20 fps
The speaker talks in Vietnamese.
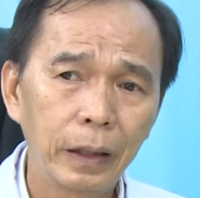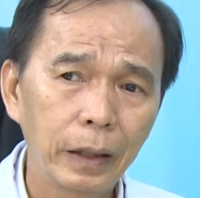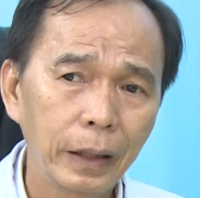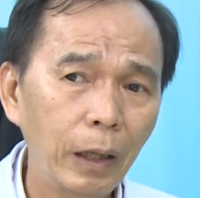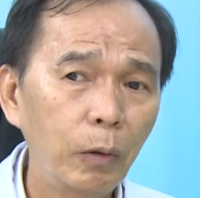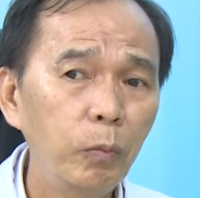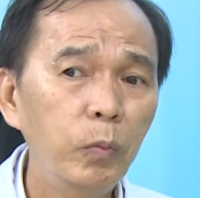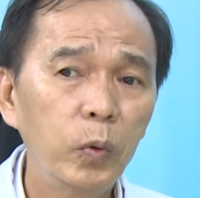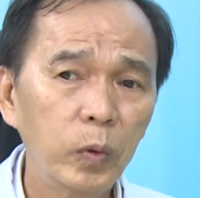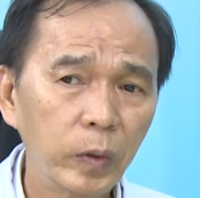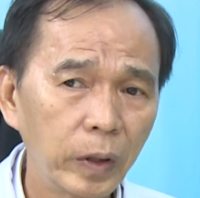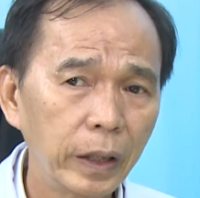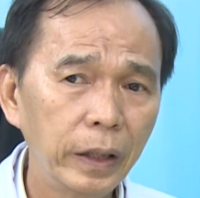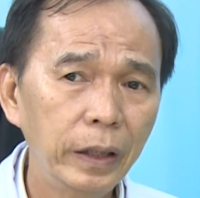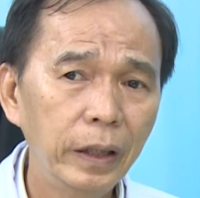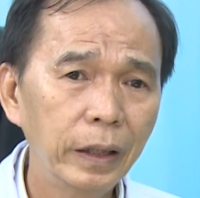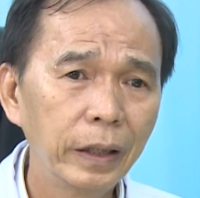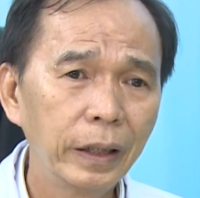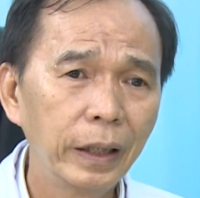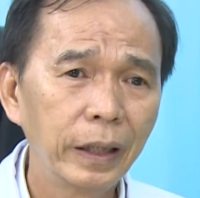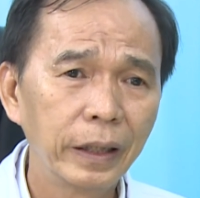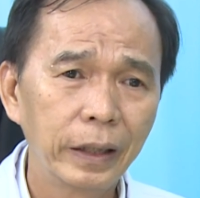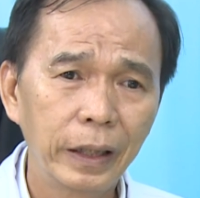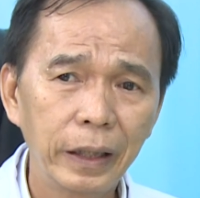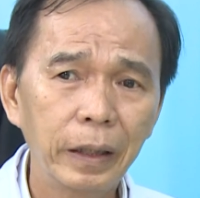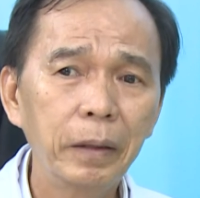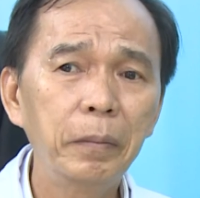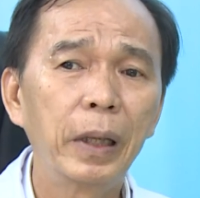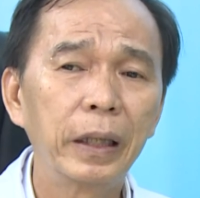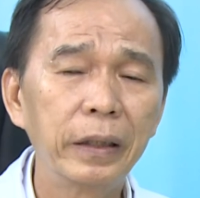đậu mùa khỉ đó thì
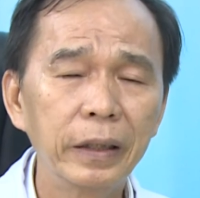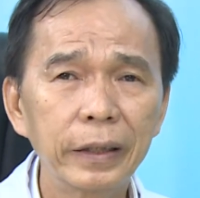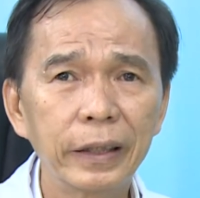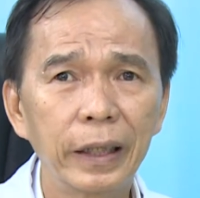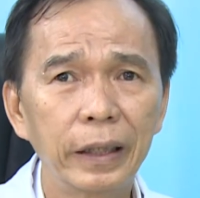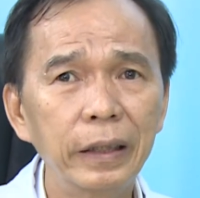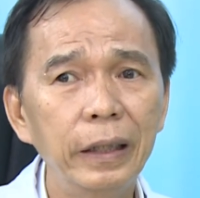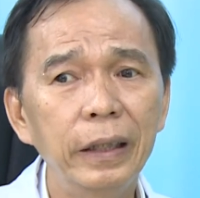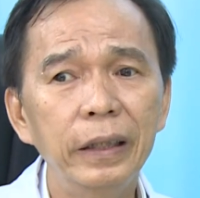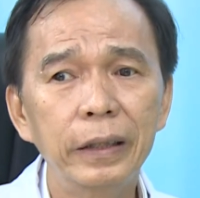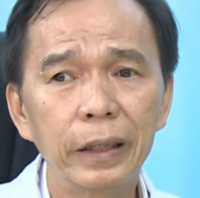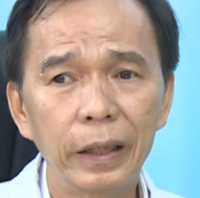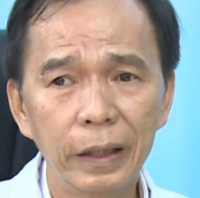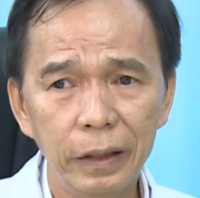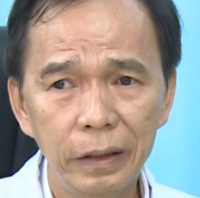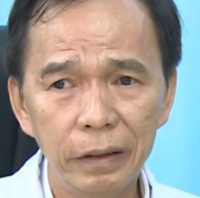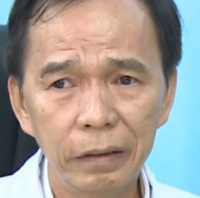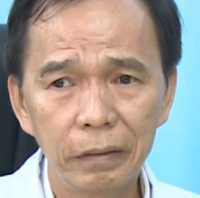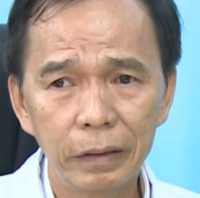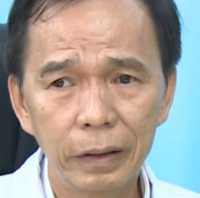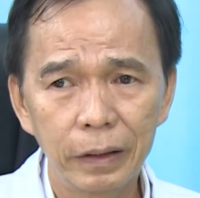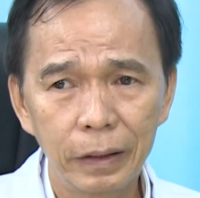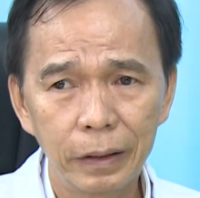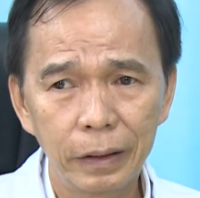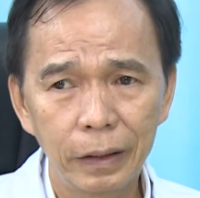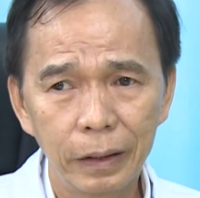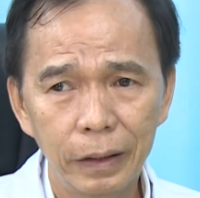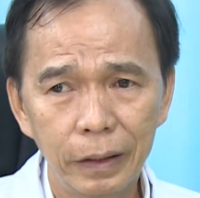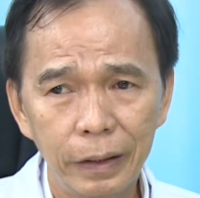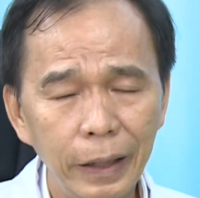cái bệnh nó sẽ tiến triển
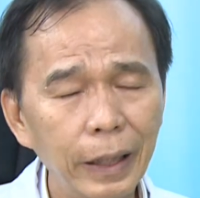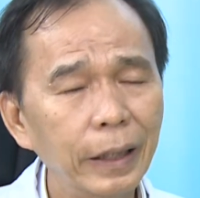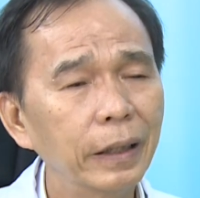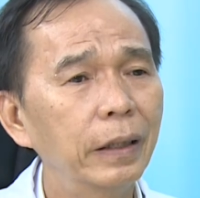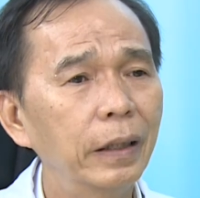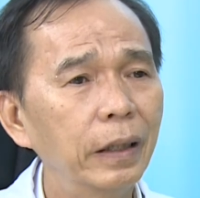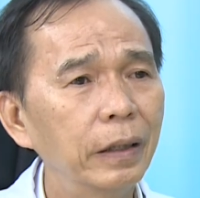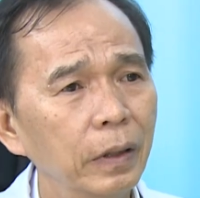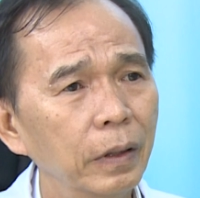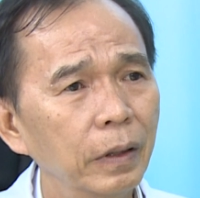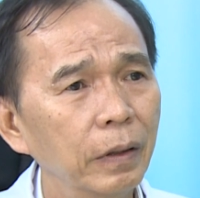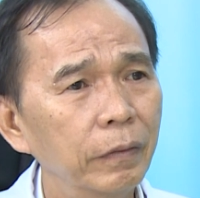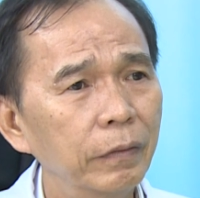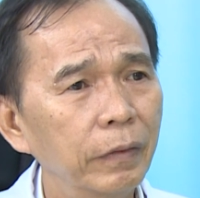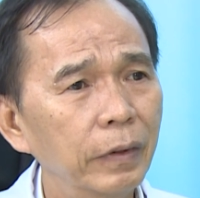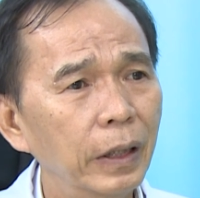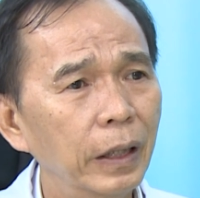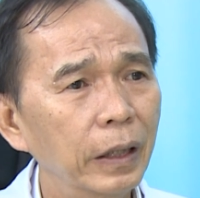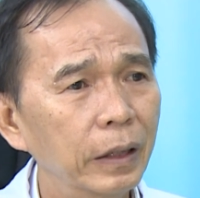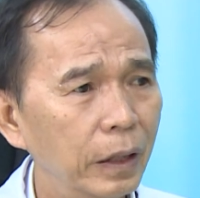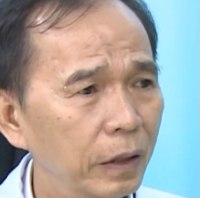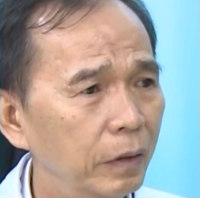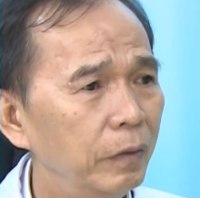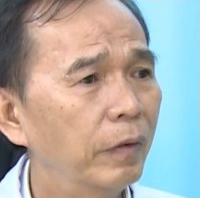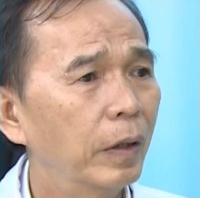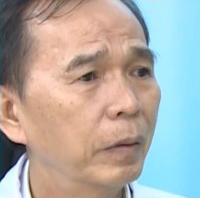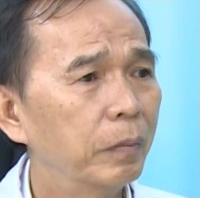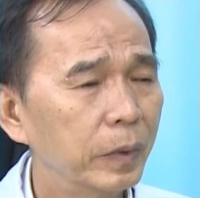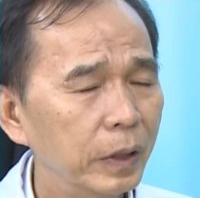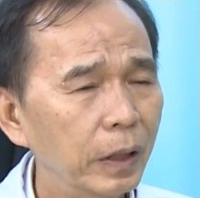nhanh hơn, gây tử
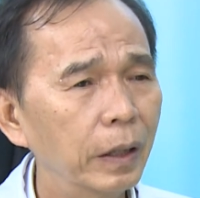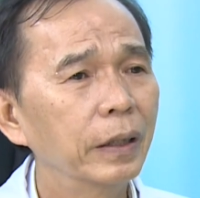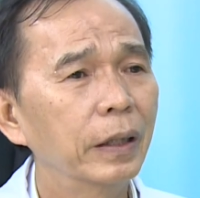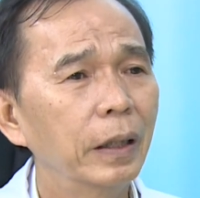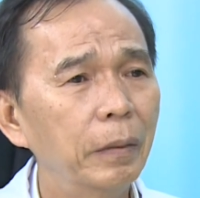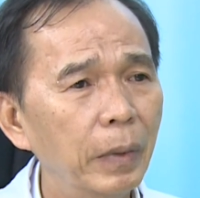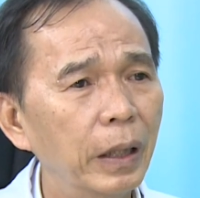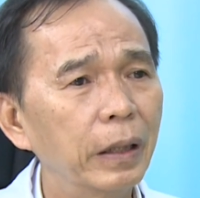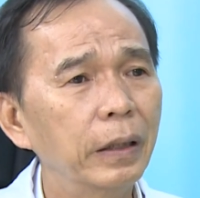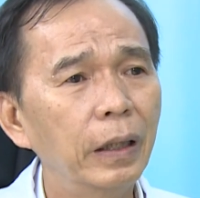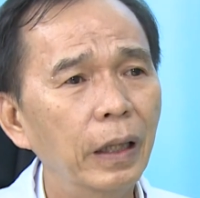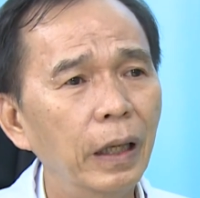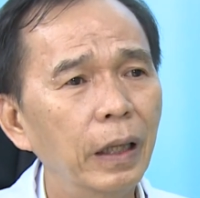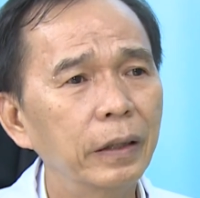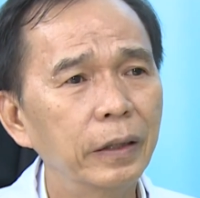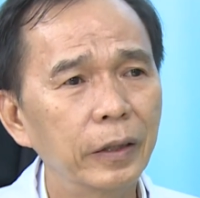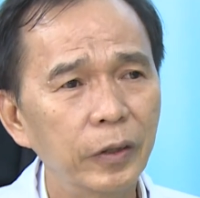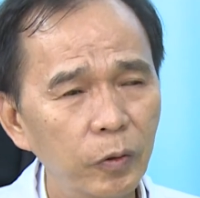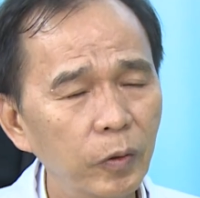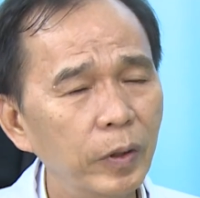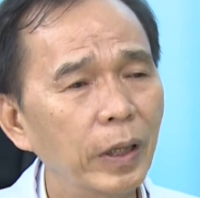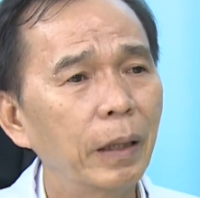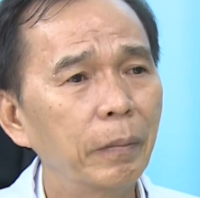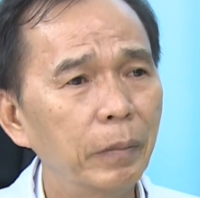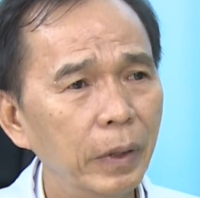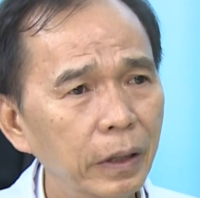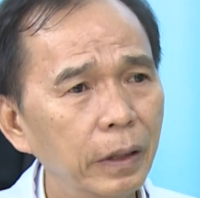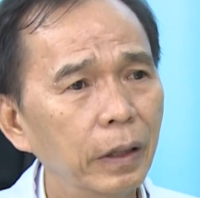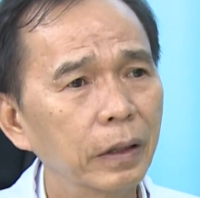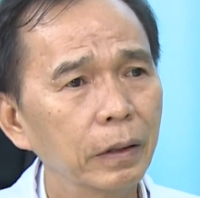vong trên cái bệnh nền là suy giảm
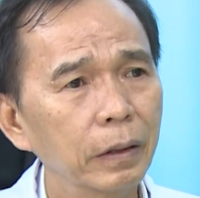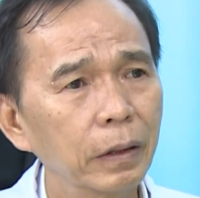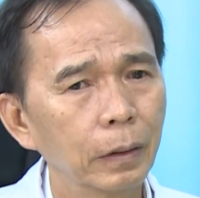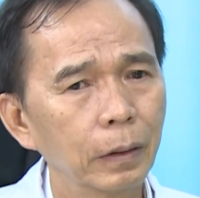miễn dịch.